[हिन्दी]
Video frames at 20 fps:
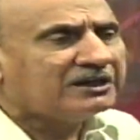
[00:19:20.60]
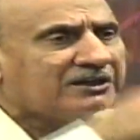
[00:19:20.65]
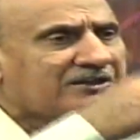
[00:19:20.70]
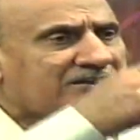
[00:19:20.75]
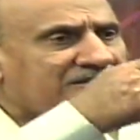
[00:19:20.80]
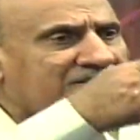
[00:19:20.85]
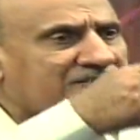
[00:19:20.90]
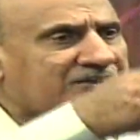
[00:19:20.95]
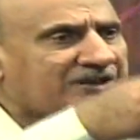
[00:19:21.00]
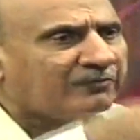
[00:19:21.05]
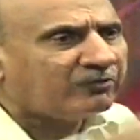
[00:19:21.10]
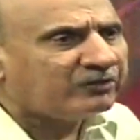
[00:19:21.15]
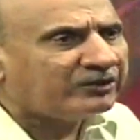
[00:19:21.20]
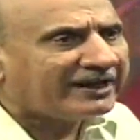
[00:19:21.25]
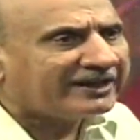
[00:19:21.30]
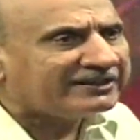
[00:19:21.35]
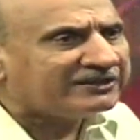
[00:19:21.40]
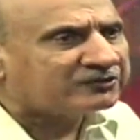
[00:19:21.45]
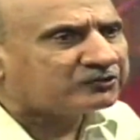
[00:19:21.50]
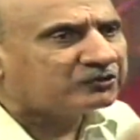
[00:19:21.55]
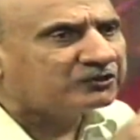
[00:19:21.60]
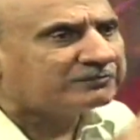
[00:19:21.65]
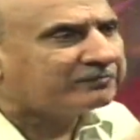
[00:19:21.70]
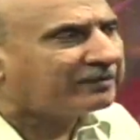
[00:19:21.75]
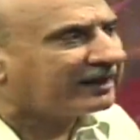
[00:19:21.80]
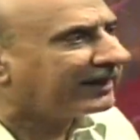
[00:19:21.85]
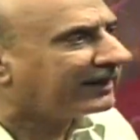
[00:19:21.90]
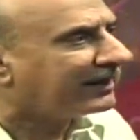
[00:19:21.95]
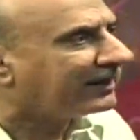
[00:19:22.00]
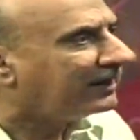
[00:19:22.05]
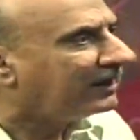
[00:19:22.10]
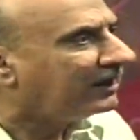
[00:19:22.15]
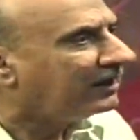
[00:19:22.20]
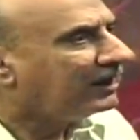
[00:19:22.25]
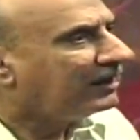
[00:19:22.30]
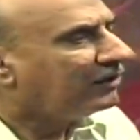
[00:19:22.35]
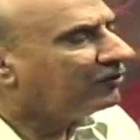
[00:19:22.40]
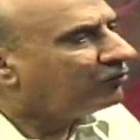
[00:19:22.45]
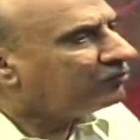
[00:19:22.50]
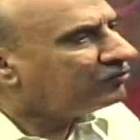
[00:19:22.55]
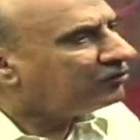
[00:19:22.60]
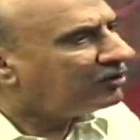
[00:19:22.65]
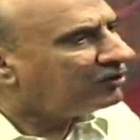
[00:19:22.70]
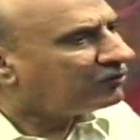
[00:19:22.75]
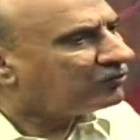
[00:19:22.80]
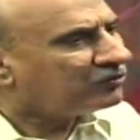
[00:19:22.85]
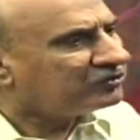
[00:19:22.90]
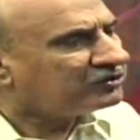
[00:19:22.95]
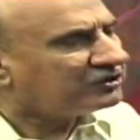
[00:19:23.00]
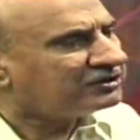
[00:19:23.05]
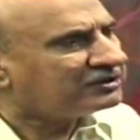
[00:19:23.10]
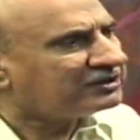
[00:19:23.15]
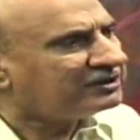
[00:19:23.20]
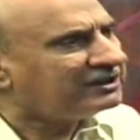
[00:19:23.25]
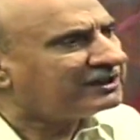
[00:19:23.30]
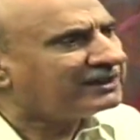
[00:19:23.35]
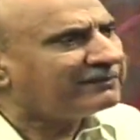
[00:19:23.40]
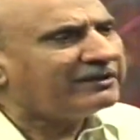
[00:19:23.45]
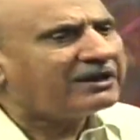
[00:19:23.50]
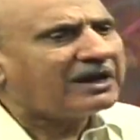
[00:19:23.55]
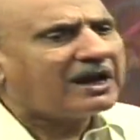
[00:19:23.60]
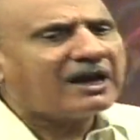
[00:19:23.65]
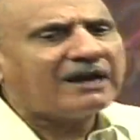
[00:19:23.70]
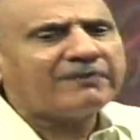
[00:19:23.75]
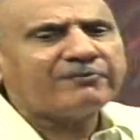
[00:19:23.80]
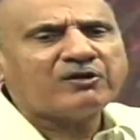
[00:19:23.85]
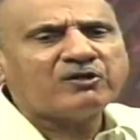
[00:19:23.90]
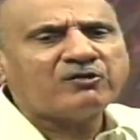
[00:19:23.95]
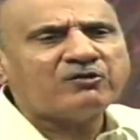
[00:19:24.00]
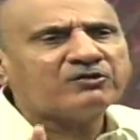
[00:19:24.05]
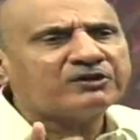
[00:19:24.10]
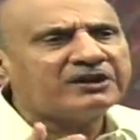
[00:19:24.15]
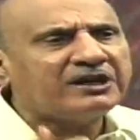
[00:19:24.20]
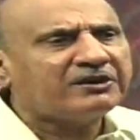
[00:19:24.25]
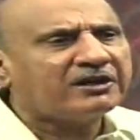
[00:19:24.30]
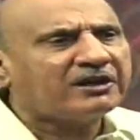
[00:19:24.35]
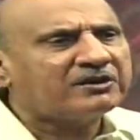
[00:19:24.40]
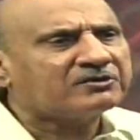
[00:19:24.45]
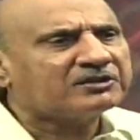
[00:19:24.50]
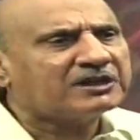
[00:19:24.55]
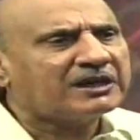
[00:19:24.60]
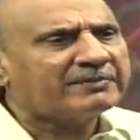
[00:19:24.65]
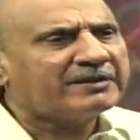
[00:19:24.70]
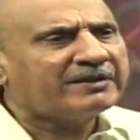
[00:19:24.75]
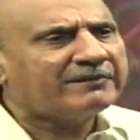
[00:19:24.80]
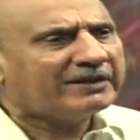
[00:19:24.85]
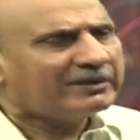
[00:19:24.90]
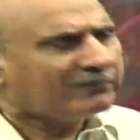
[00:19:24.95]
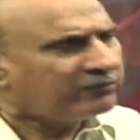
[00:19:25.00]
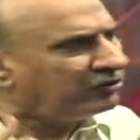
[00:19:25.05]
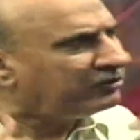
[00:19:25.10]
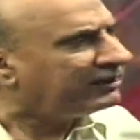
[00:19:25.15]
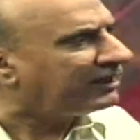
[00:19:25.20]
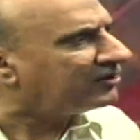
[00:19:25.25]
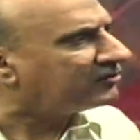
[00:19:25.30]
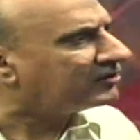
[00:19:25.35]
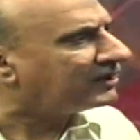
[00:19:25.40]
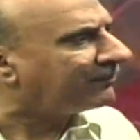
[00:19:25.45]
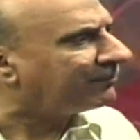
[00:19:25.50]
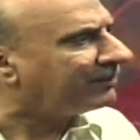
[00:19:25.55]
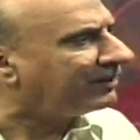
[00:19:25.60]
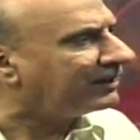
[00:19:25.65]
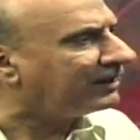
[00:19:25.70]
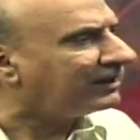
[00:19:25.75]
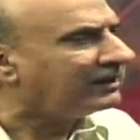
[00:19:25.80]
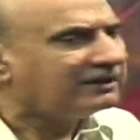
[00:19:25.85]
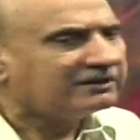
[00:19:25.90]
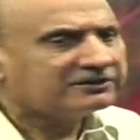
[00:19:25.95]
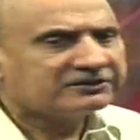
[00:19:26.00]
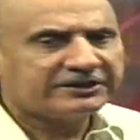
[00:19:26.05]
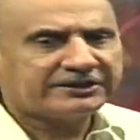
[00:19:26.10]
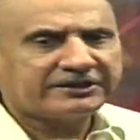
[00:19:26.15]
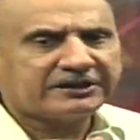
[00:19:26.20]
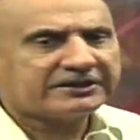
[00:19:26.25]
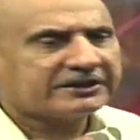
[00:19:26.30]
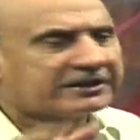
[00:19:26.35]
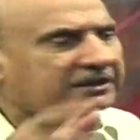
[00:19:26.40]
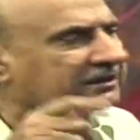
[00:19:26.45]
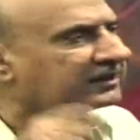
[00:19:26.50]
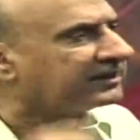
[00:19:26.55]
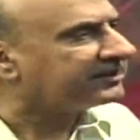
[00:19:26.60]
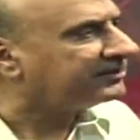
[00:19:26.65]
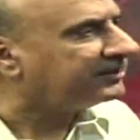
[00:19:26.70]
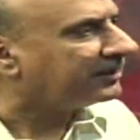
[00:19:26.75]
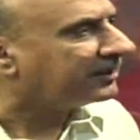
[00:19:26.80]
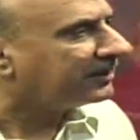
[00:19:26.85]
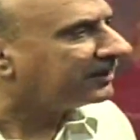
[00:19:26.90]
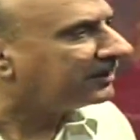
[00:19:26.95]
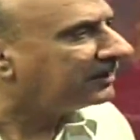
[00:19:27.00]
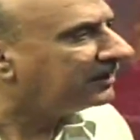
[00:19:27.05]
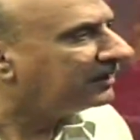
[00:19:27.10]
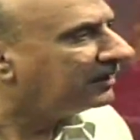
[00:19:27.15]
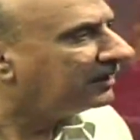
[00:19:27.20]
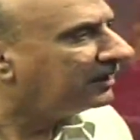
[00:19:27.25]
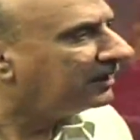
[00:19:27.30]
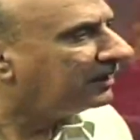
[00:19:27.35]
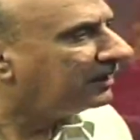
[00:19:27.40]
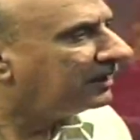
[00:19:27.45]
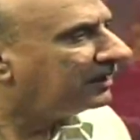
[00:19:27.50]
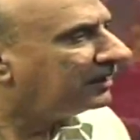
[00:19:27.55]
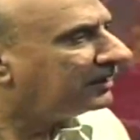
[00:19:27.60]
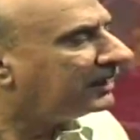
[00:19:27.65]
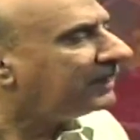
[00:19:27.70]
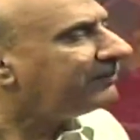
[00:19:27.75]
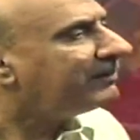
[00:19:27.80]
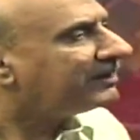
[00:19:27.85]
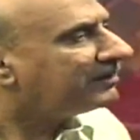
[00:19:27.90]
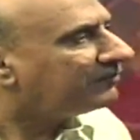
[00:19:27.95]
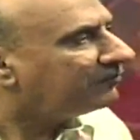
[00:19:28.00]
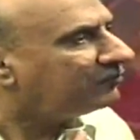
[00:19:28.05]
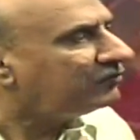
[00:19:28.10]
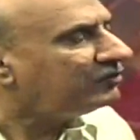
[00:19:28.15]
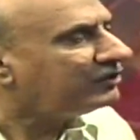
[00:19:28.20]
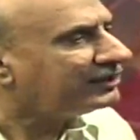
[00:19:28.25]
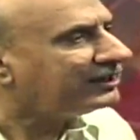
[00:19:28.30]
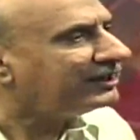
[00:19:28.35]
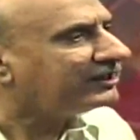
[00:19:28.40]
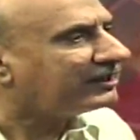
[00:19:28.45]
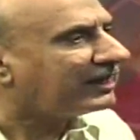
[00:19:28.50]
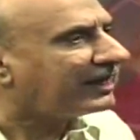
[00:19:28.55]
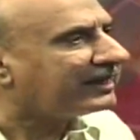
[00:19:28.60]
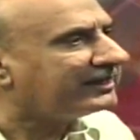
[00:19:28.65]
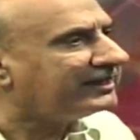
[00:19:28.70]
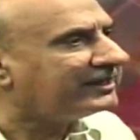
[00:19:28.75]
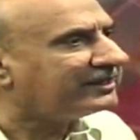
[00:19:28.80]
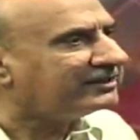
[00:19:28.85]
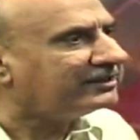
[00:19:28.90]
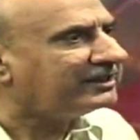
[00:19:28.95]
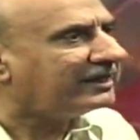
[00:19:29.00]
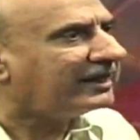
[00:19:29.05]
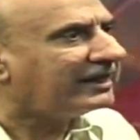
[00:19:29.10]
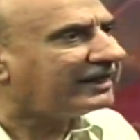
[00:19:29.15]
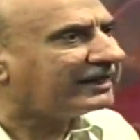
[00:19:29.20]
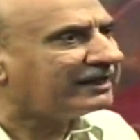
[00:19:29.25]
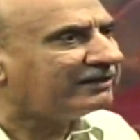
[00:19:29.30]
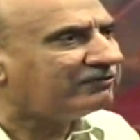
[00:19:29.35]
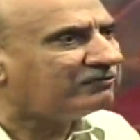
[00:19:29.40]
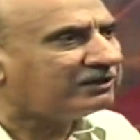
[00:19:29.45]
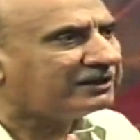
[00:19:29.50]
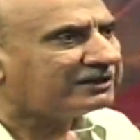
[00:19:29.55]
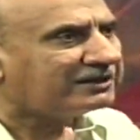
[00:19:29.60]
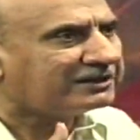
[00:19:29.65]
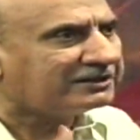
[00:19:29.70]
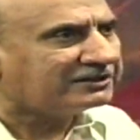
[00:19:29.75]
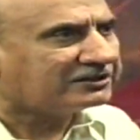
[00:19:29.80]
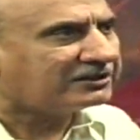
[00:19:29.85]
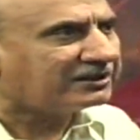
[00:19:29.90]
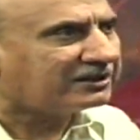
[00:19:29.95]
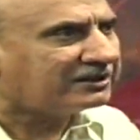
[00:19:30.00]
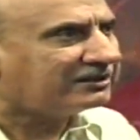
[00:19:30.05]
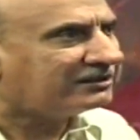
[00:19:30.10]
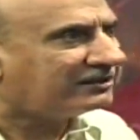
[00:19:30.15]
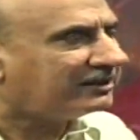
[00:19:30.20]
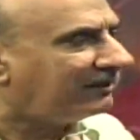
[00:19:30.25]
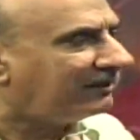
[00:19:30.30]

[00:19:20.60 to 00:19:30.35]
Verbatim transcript: जिसकी बुनियादी सूद पर है उन्होंने कोशिश की कि भाई आप कौन होते हैं डॉलर छापने वाले हम खुद डॉलर छापेंगे सदर कतल कर दिया गया अहमद मतलब उनकी तारीख ये है कि इन्होंने किस तरह से